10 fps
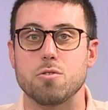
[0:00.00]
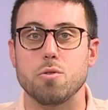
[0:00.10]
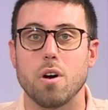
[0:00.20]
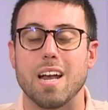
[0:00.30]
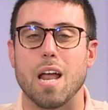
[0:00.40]

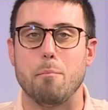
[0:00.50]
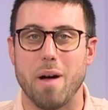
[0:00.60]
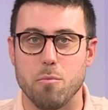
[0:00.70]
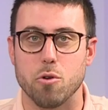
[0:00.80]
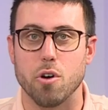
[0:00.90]
sûr la
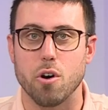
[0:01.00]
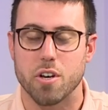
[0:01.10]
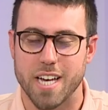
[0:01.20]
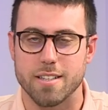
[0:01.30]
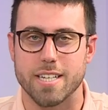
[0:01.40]
Palme d'Or.
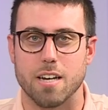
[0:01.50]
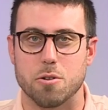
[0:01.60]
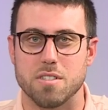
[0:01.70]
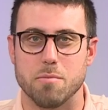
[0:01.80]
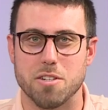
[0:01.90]
Regardez
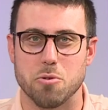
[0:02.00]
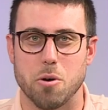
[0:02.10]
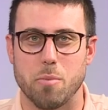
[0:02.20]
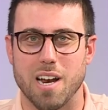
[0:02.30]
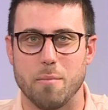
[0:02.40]
quelques images et on
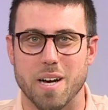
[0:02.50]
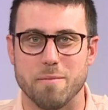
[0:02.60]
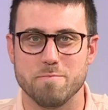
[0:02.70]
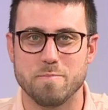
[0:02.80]
en parle après.